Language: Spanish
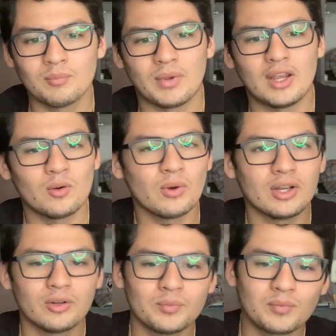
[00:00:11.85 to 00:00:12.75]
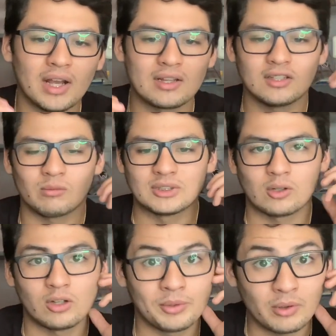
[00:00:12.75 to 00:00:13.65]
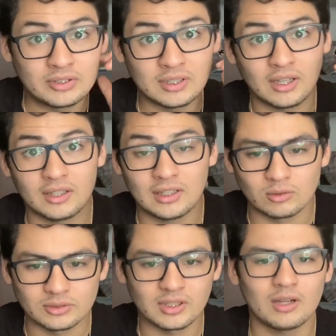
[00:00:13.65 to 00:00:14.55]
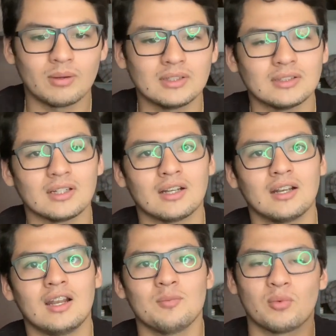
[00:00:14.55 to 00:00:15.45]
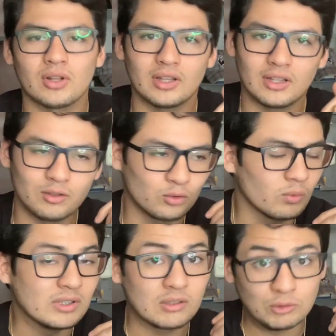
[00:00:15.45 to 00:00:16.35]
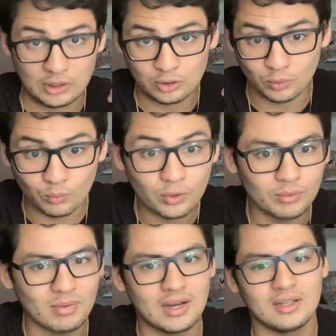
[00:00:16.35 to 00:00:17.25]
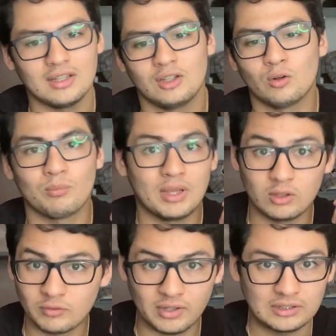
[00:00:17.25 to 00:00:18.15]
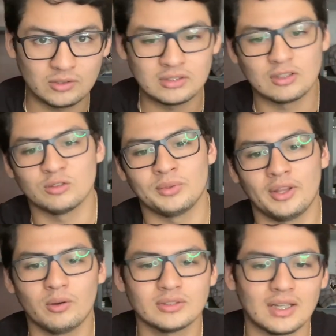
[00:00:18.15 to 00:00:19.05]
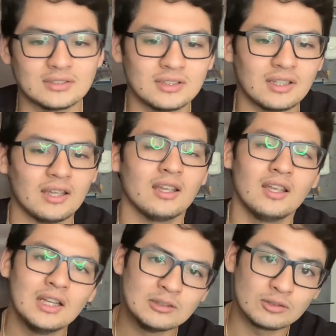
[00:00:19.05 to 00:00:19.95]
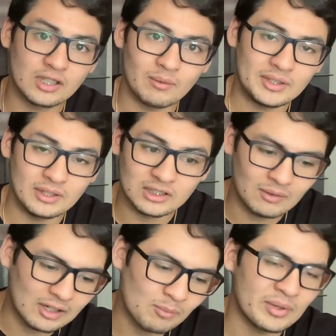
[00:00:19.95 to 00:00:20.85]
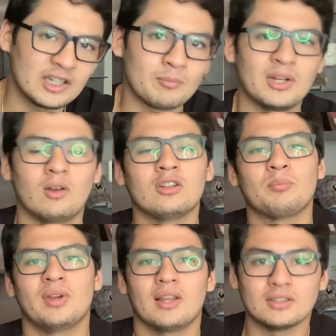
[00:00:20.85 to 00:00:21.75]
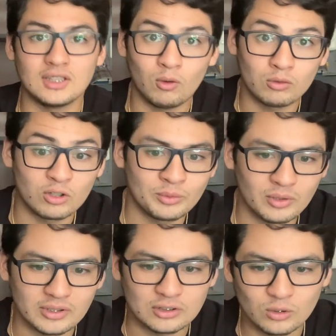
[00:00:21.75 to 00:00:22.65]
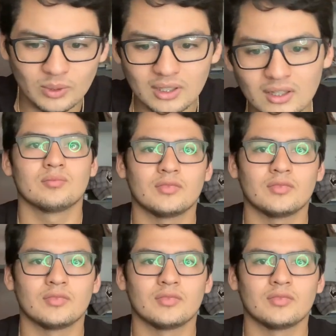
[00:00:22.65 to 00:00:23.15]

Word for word: Pero bueno, antes de comenzar con el video, decirte que te suscribas al canal porque YouTube está funcionando muy mal y no envía notificaciones de los videos, así que suscríbete y activa la campanita para que no te pierdas ninguno de los videos que suba.